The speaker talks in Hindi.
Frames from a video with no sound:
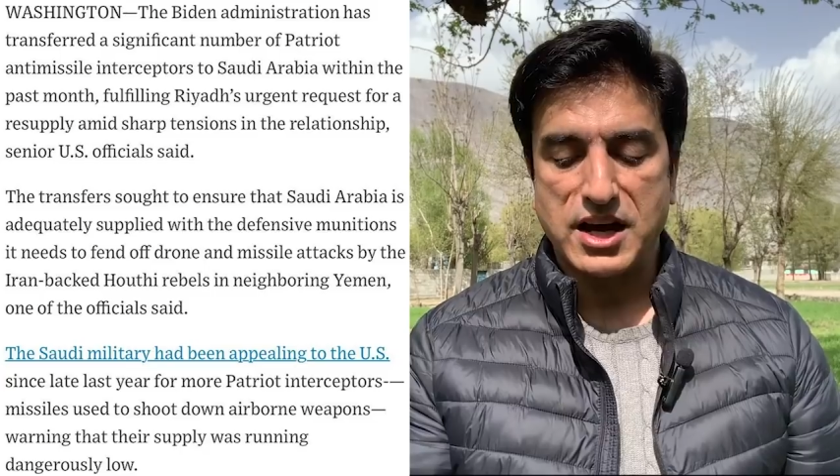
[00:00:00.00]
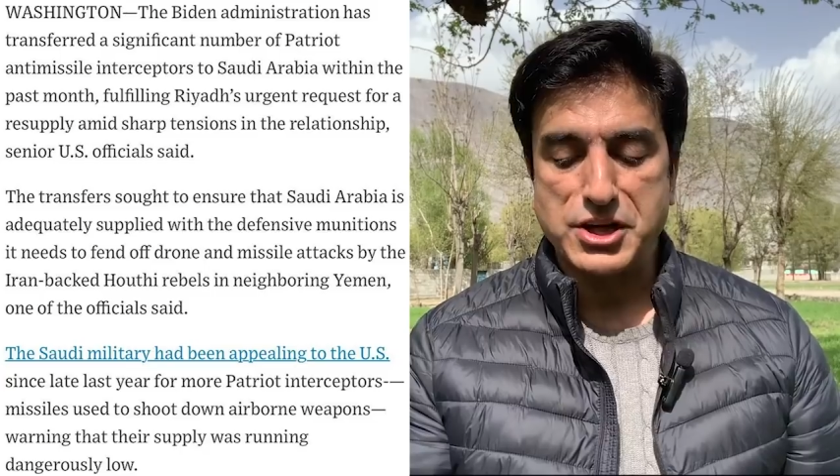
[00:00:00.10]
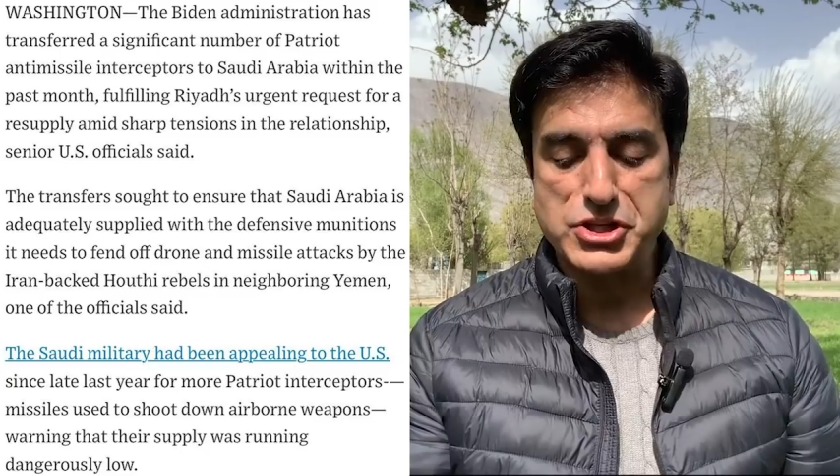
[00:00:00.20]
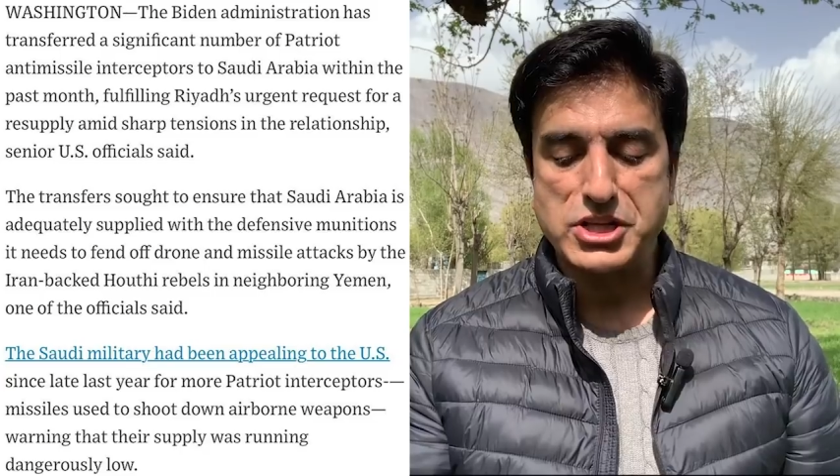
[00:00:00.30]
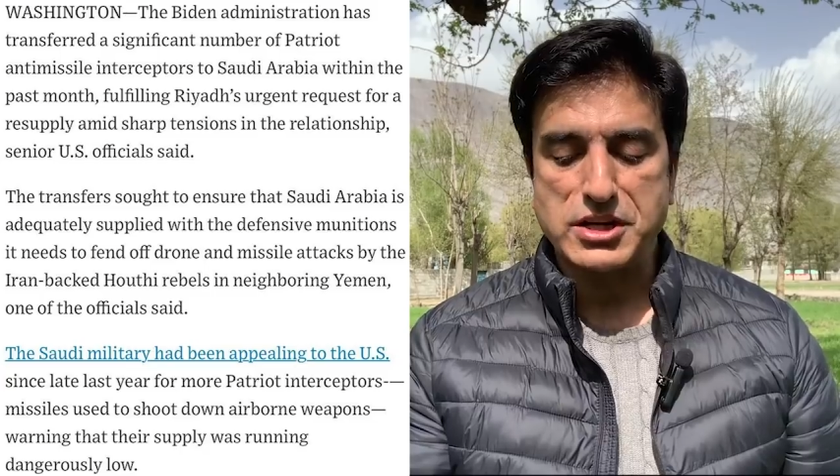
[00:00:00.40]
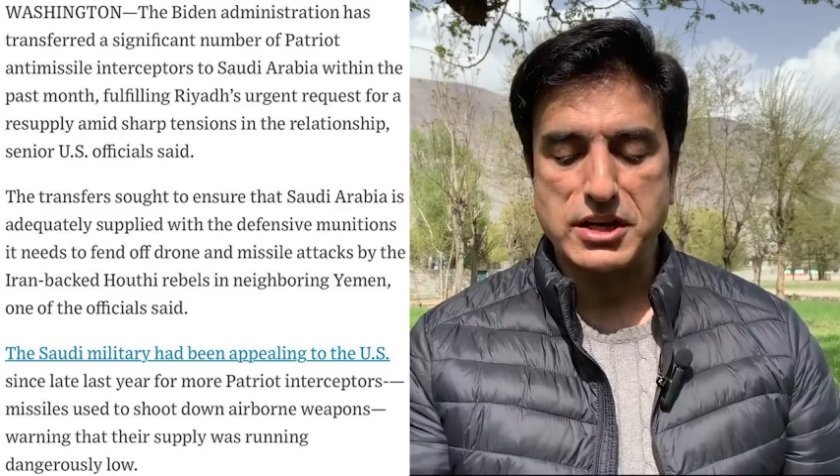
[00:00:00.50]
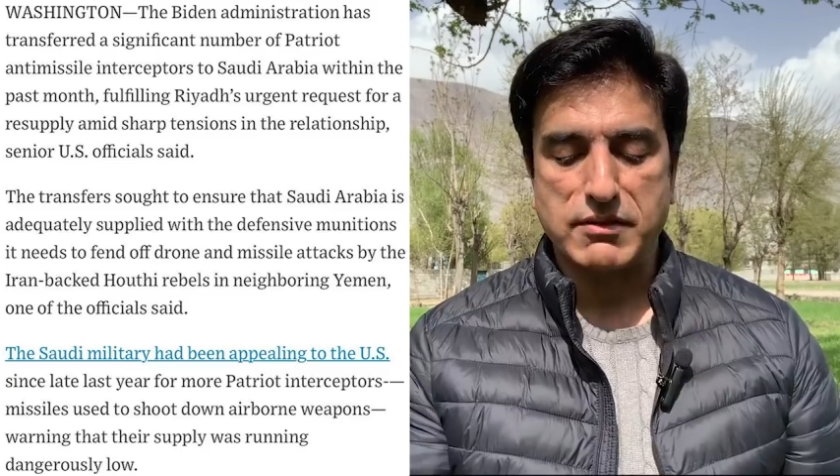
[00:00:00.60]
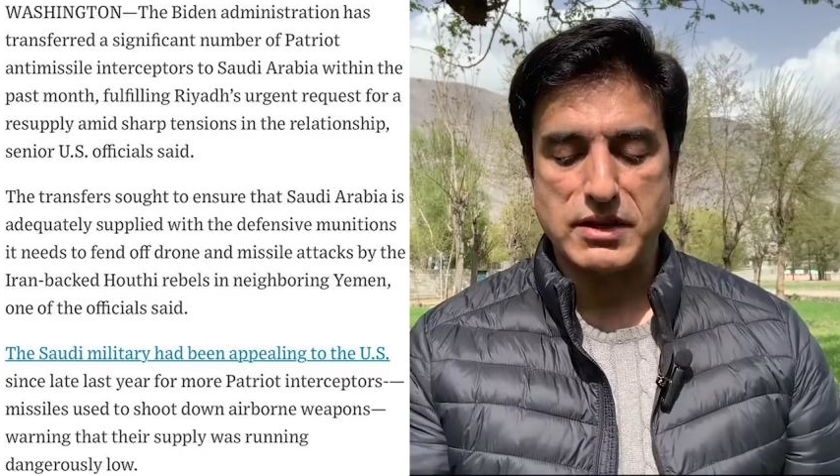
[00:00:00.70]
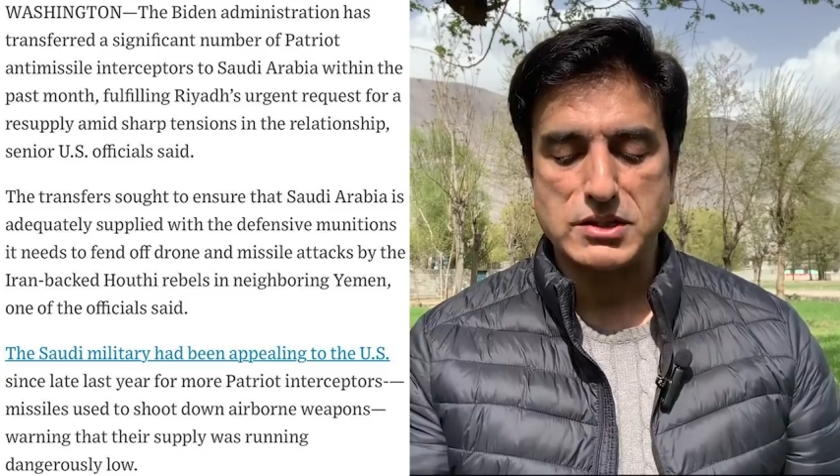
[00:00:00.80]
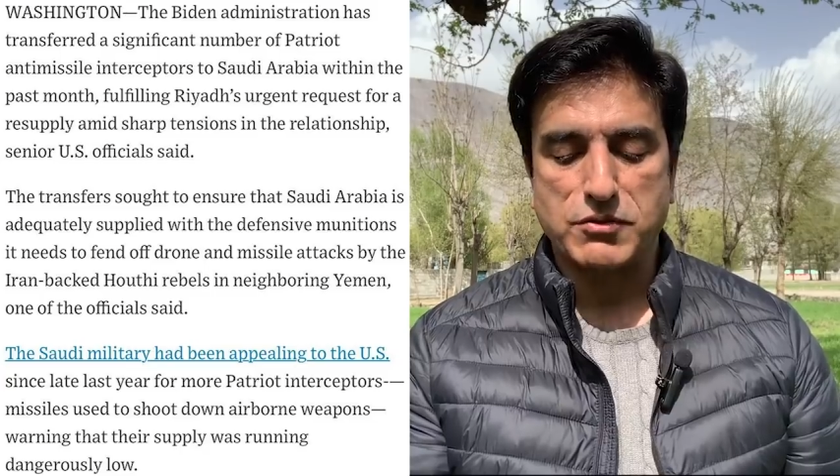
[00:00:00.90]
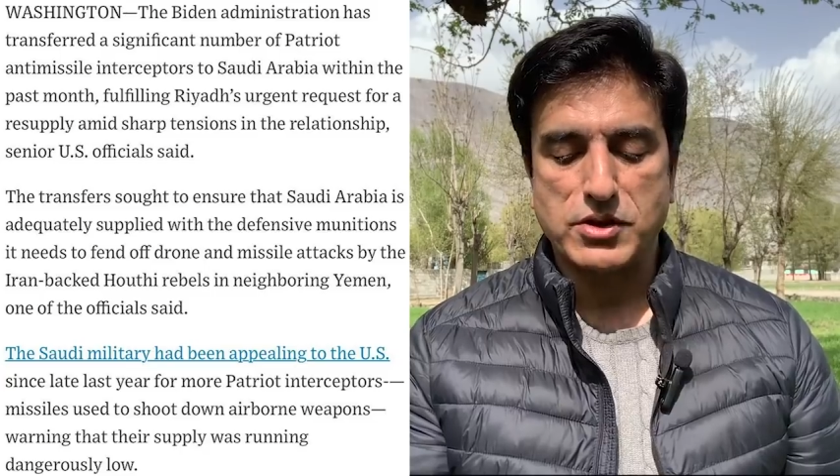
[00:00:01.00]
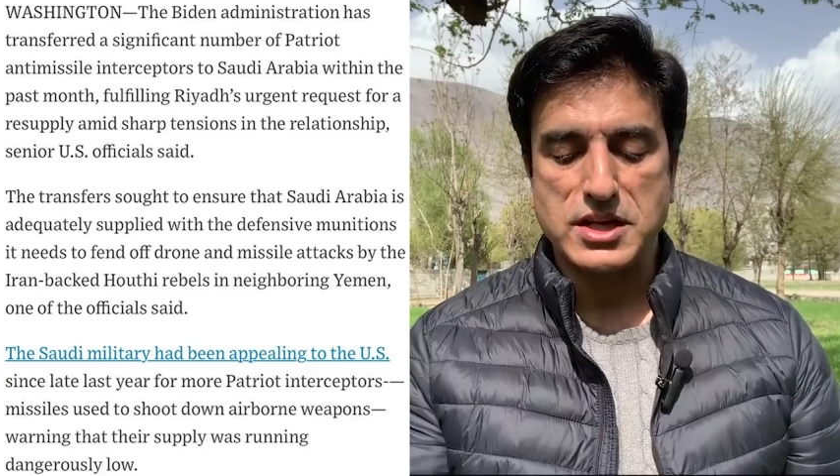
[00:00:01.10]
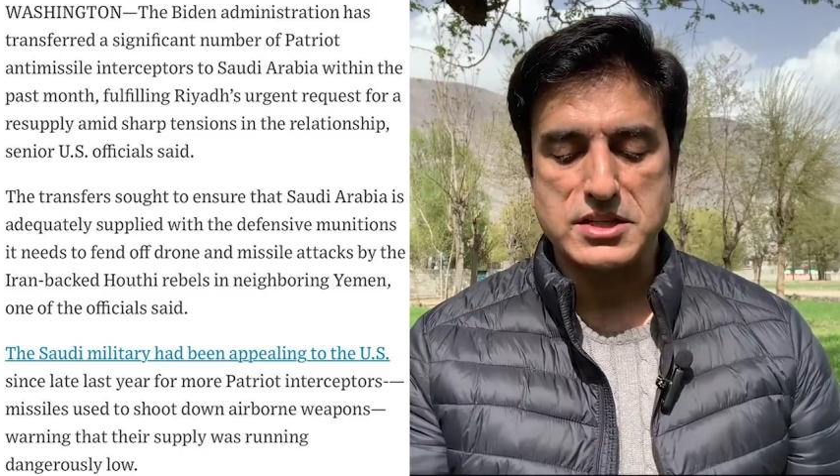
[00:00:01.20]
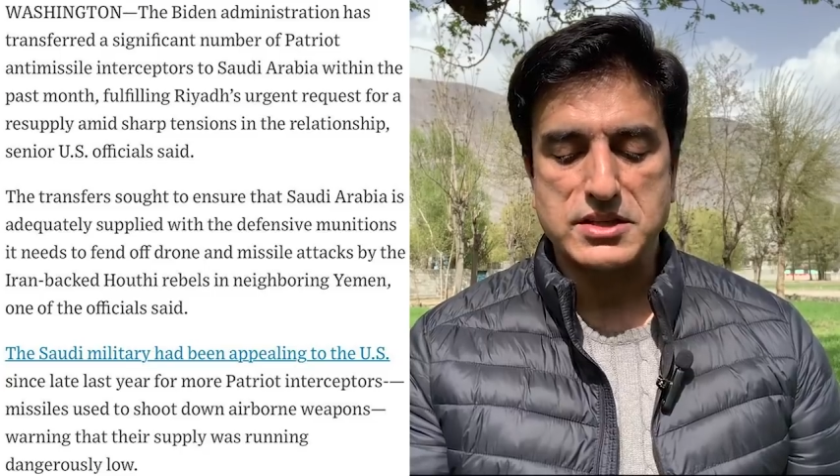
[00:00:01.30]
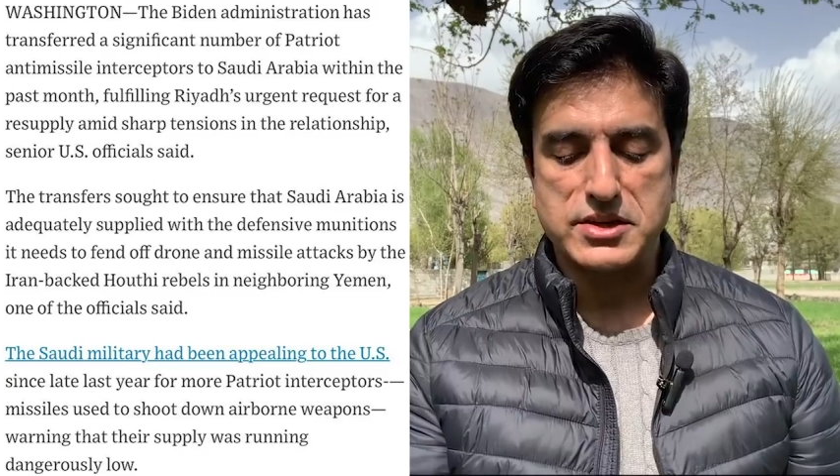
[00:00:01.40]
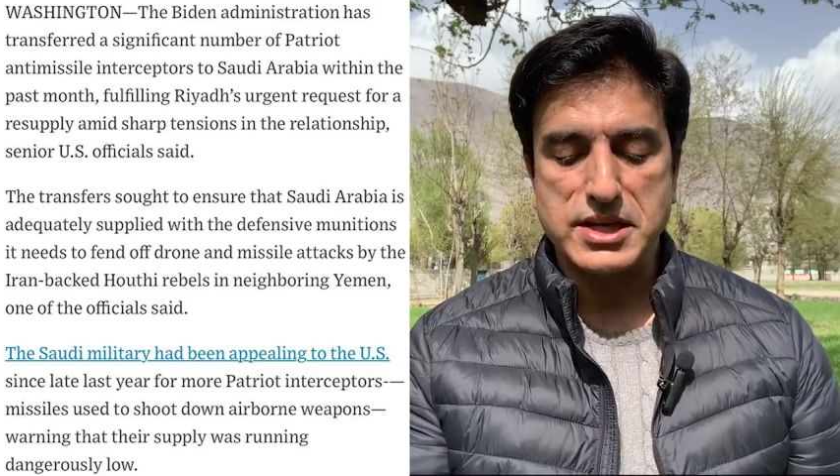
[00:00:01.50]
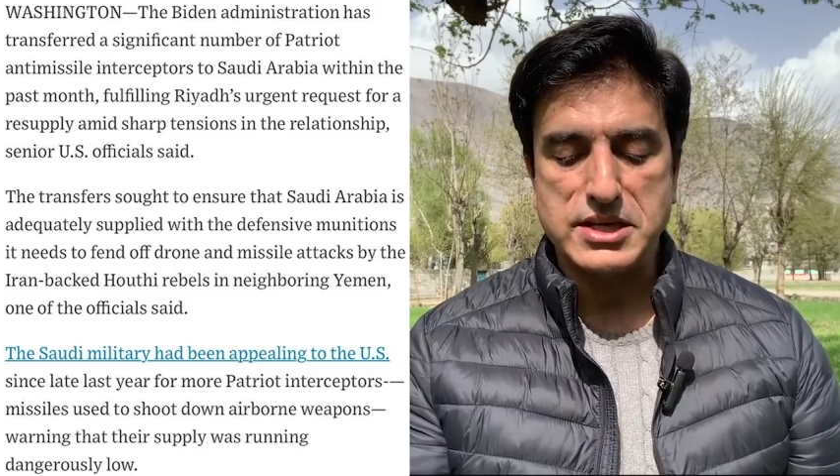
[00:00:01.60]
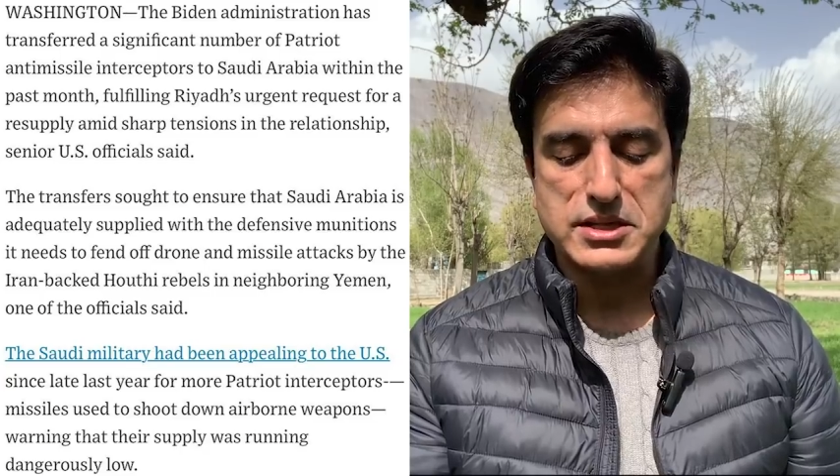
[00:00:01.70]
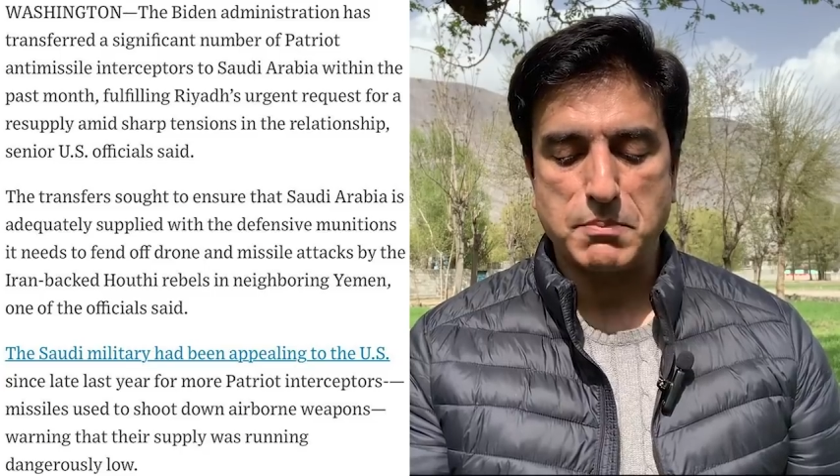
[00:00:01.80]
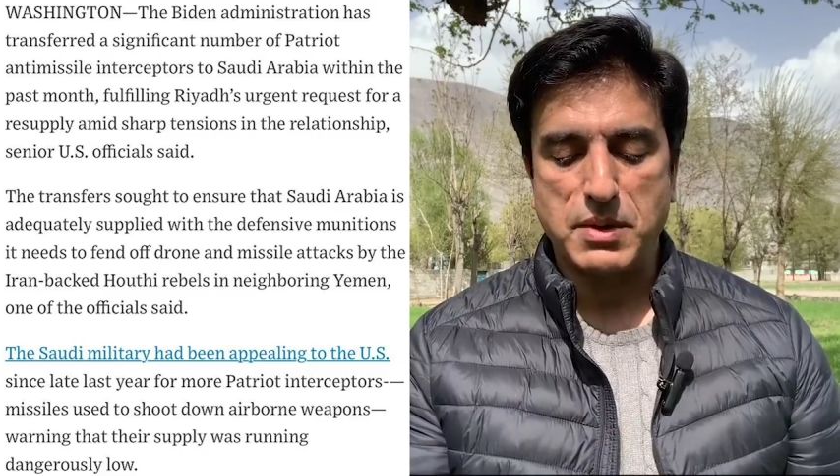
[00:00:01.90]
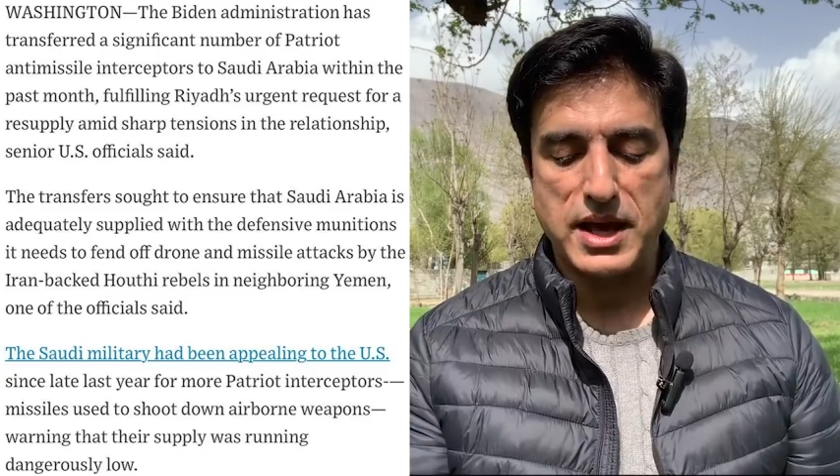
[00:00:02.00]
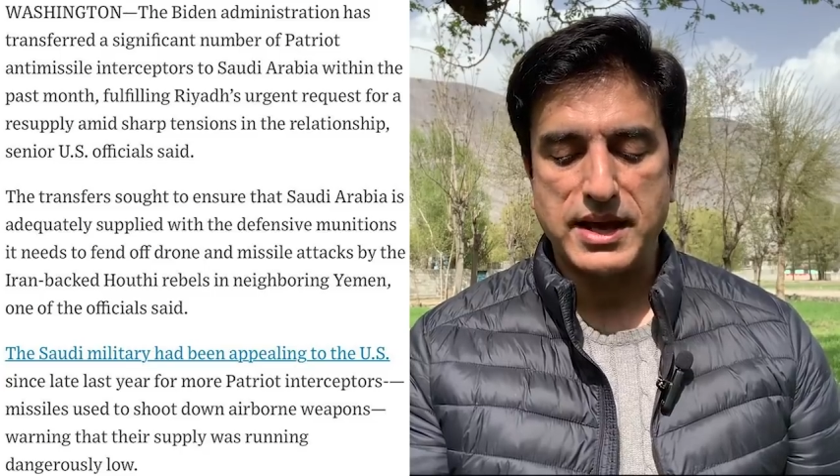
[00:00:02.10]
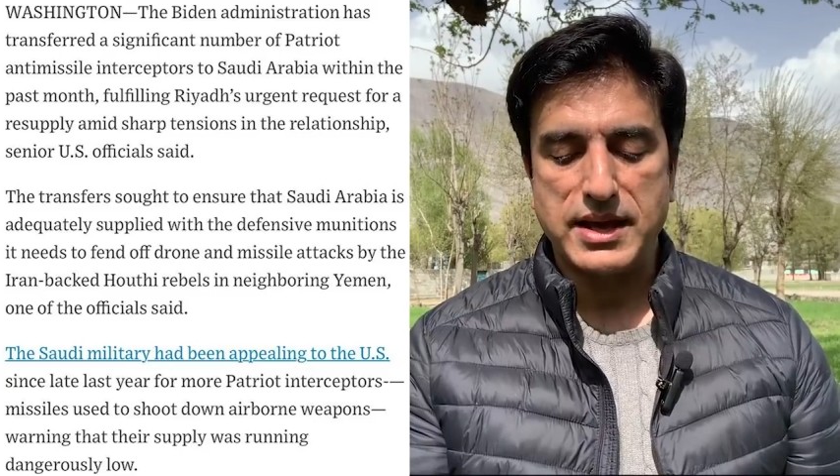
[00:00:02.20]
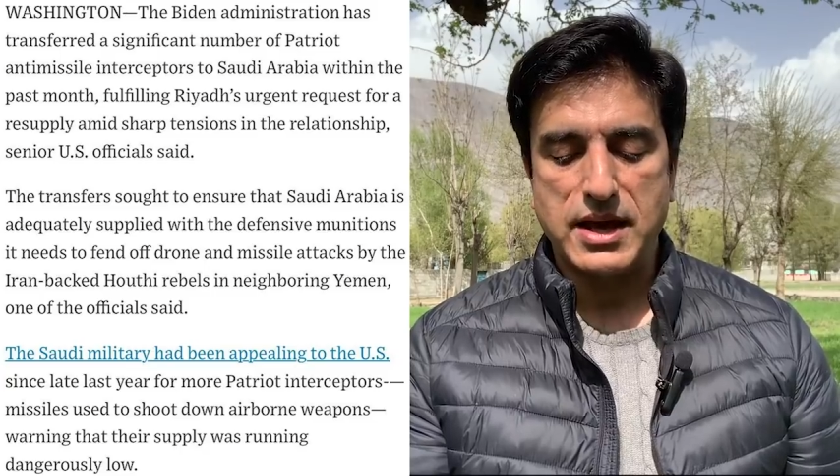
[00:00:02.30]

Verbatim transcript: अर्जेंट रिक्वेस्ट फॉर अस री सप्लाई